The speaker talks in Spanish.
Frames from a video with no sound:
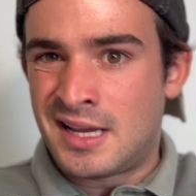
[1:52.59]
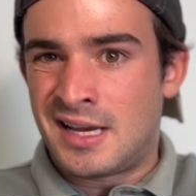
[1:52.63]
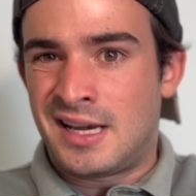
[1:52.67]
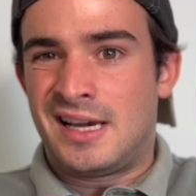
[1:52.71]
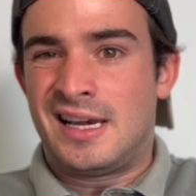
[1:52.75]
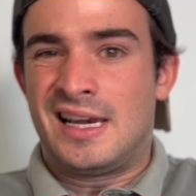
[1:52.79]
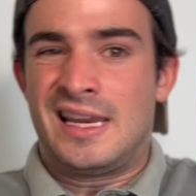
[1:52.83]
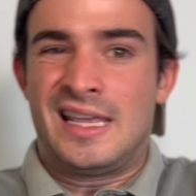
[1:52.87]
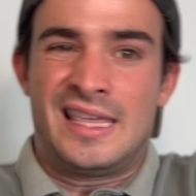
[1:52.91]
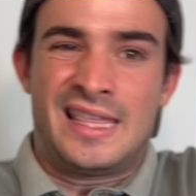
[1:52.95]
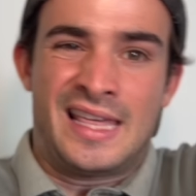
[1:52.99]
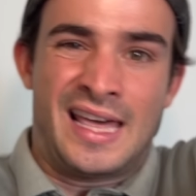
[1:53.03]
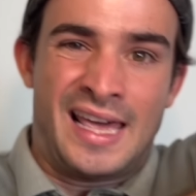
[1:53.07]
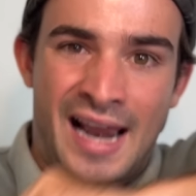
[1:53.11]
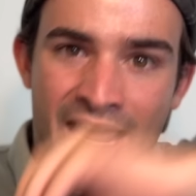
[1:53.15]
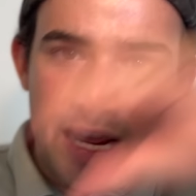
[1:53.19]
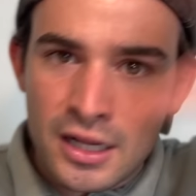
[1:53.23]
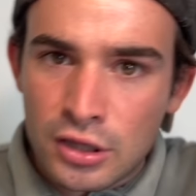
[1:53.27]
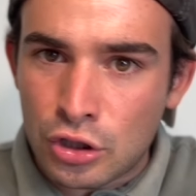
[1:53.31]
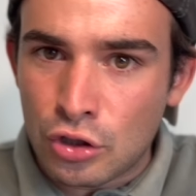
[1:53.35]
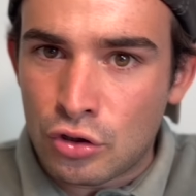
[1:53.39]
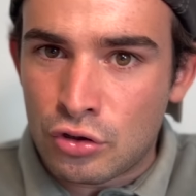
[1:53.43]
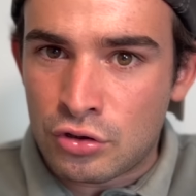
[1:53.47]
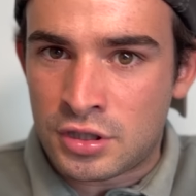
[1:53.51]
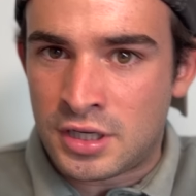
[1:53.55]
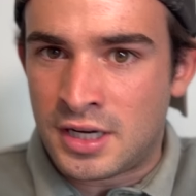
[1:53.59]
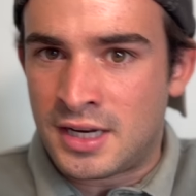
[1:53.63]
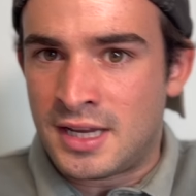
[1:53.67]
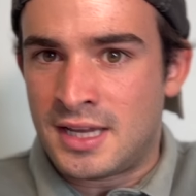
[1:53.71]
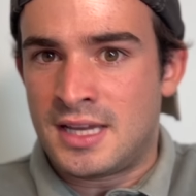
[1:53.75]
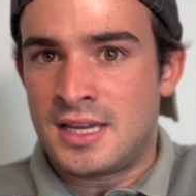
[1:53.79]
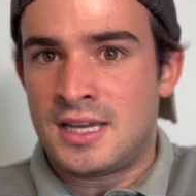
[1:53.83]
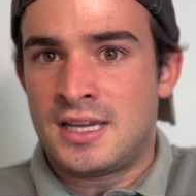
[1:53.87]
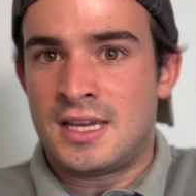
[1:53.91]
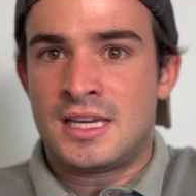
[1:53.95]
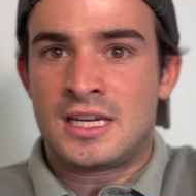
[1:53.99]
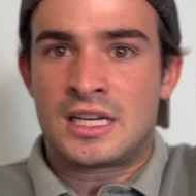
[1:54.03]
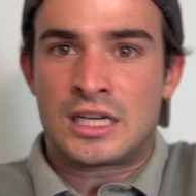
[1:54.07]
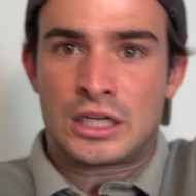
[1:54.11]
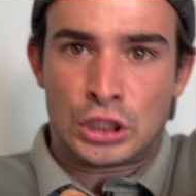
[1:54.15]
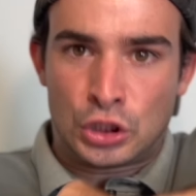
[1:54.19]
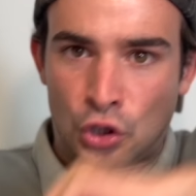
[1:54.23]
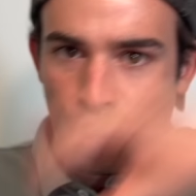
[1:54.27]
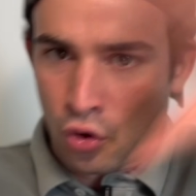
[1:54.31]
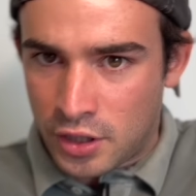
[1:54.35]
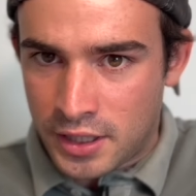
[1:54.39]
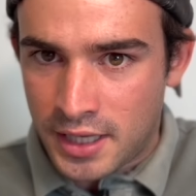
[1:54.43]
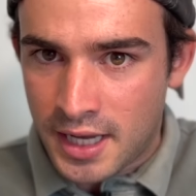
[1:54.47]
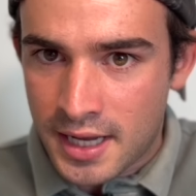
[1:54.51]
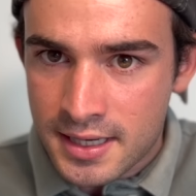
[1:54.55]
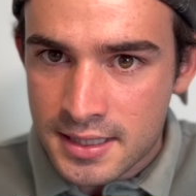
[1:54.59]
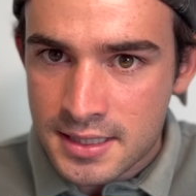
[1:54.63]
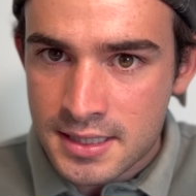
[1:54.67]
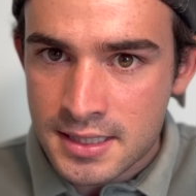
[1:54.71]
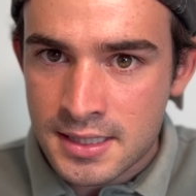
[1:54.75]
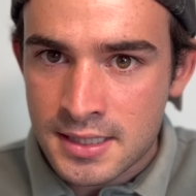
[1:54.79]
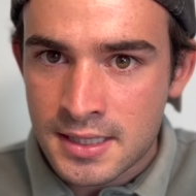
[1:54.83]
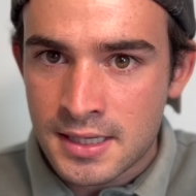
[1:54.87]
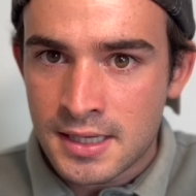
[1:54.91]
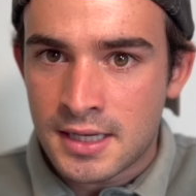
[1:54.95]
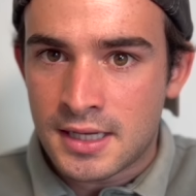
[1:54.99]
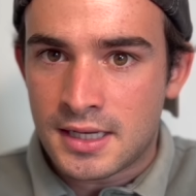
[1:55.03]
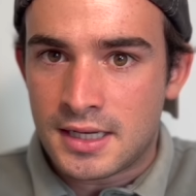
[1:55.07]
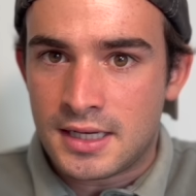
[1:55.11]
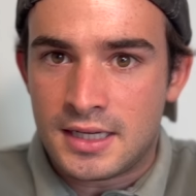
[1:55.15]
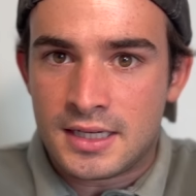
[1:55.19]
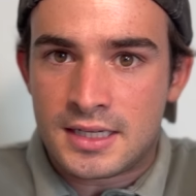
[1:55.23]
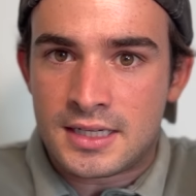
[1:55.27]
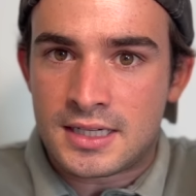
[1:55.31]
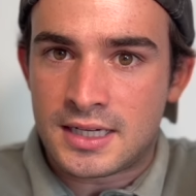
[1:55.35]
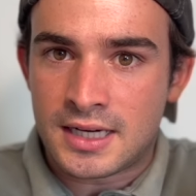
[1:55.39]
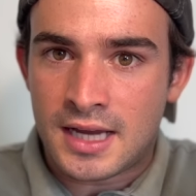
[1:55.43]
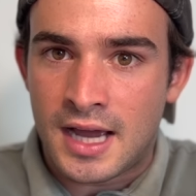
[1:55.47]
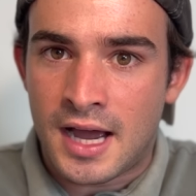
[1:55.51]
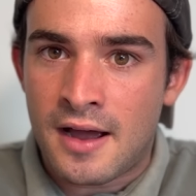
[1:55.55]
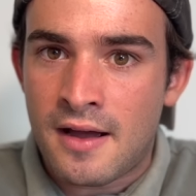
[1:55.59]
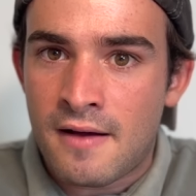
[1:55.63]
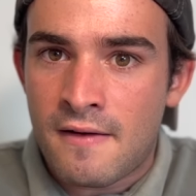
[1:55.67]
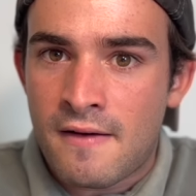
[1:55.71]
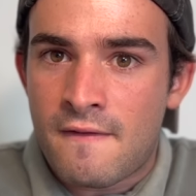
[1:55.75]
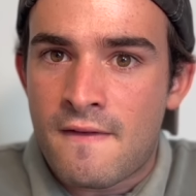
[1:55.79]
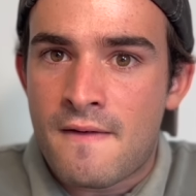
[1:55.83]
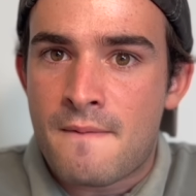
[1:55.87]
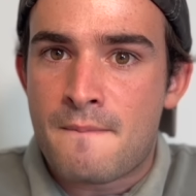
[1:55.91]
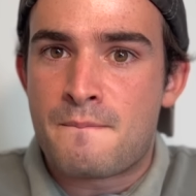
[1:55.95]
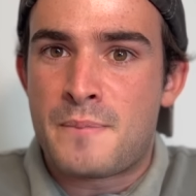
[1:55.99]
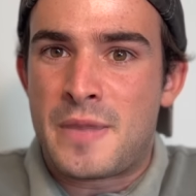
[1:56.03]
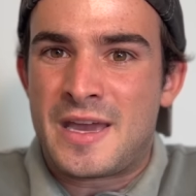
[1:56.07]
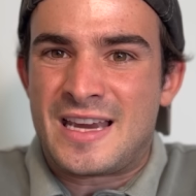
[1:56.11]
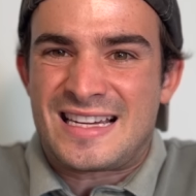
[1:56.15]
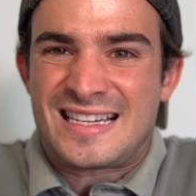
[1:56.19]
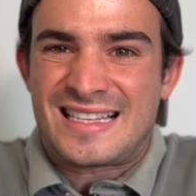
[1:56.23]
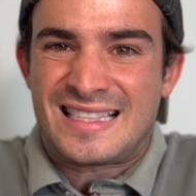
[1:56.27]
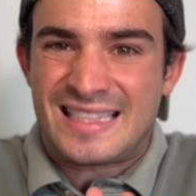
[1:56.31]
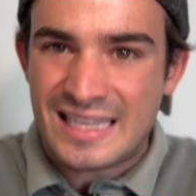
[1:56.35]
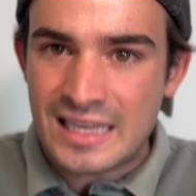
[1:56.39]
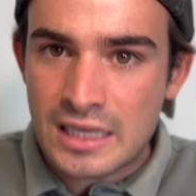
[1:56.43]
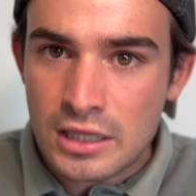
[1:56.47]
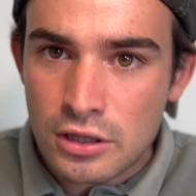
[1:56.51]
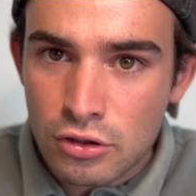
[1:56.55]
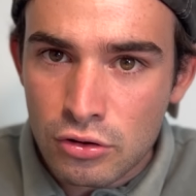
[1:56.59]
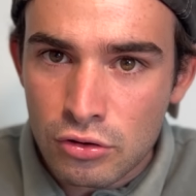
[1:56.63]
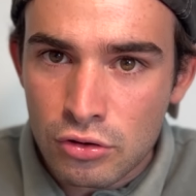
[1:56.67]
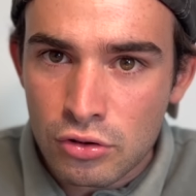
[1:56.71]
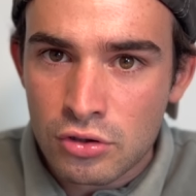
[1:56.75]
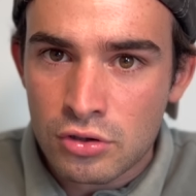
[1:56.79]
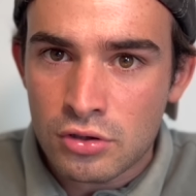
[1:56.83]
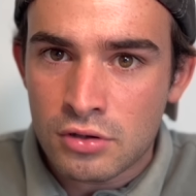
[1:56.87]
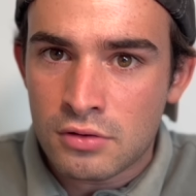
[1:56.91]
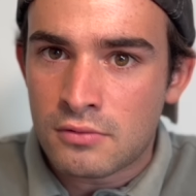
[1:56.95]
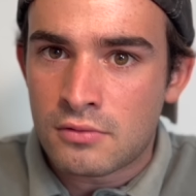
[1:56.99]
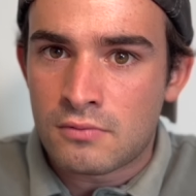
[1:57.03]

lideratos y historias y se ha vestido